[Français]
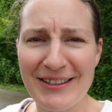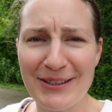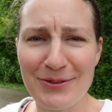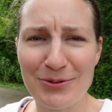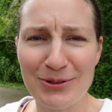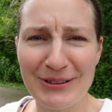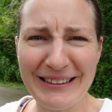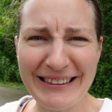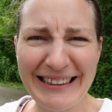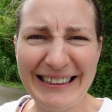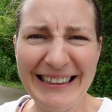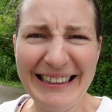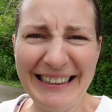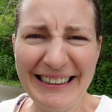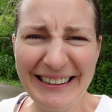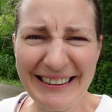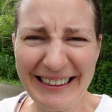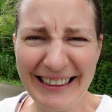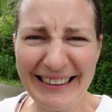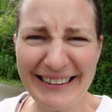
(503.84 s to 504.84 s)
des gouttes.
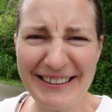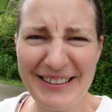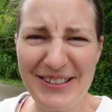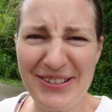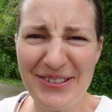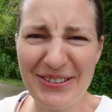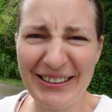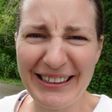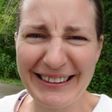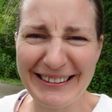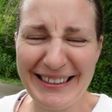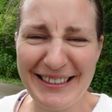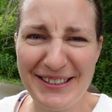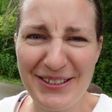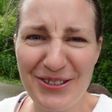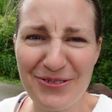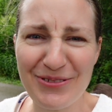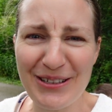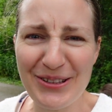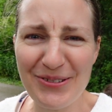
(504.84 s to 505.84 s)
Attention,
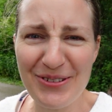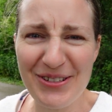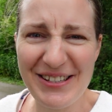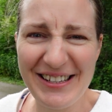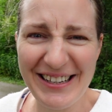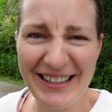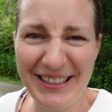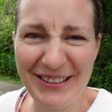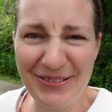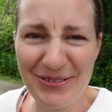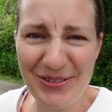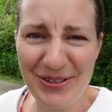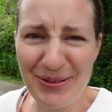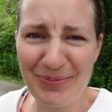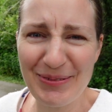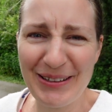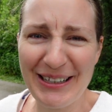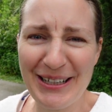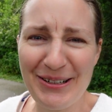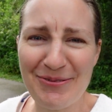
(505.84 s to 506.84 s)
catastrophe annoncée, nous
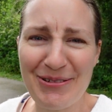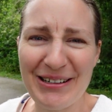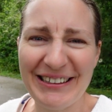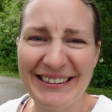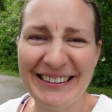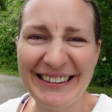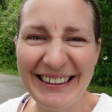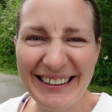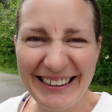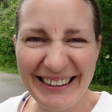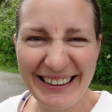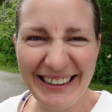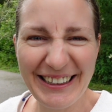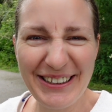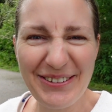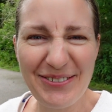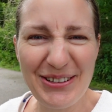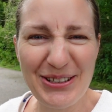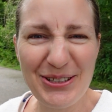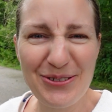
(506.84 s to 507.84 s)
sommes très loin
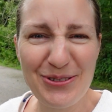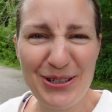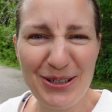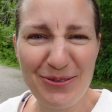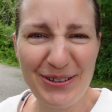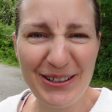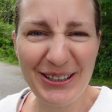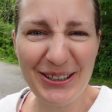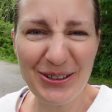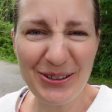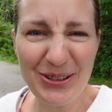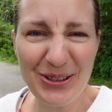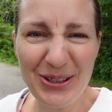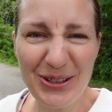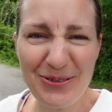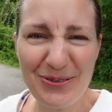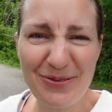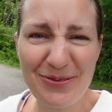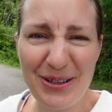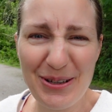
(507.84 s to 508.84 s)
et on va devoir faire
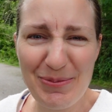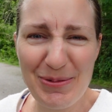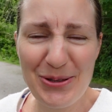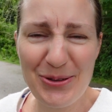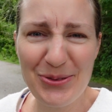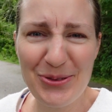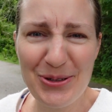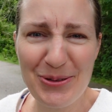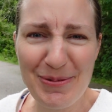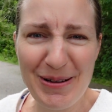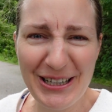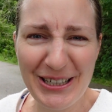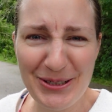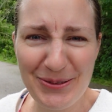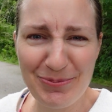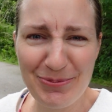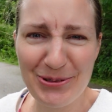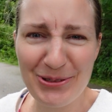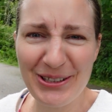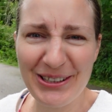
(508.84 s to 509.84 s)
encore 20 minutes de marche
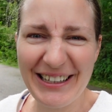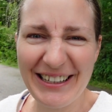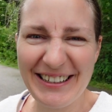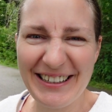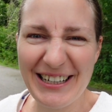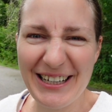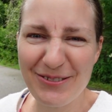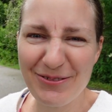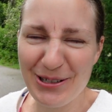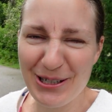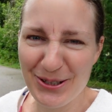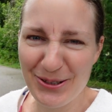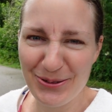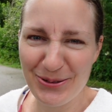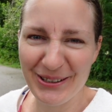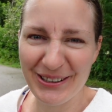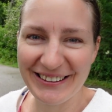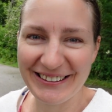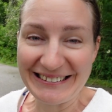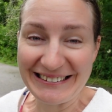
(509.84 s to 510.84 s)
pour regagner la
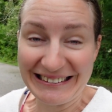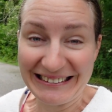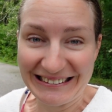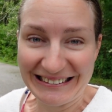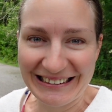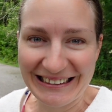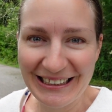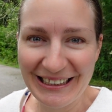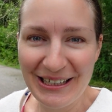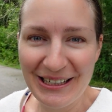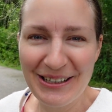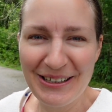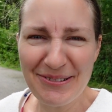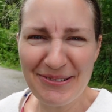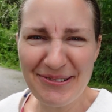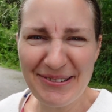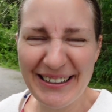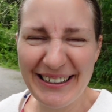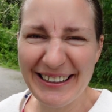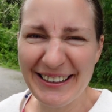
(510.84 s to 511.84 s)
voiture.
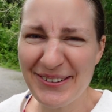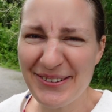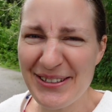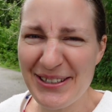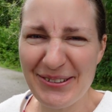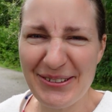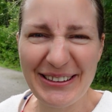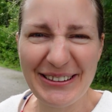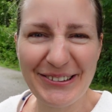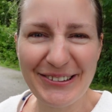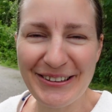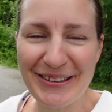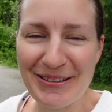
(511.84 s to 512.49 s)
Ouh là là, nous allons être